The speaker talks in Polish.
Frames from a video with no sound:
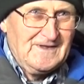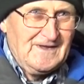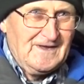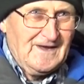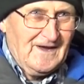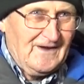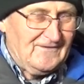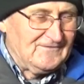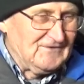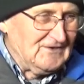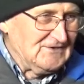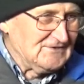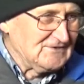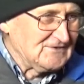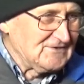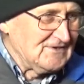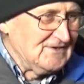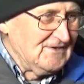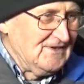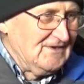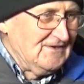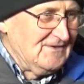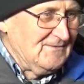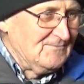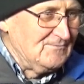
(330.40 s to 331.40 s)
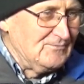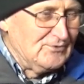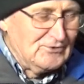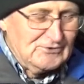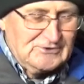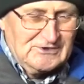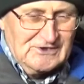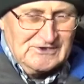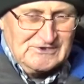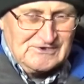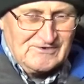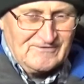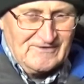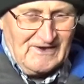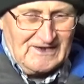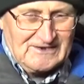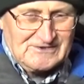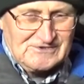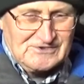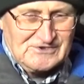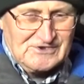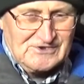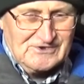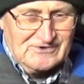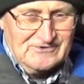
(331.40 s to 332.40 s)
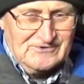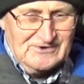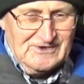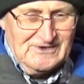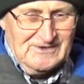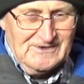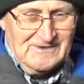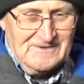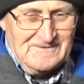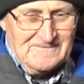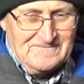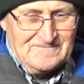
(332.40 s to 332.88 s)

A więc buty świadczyły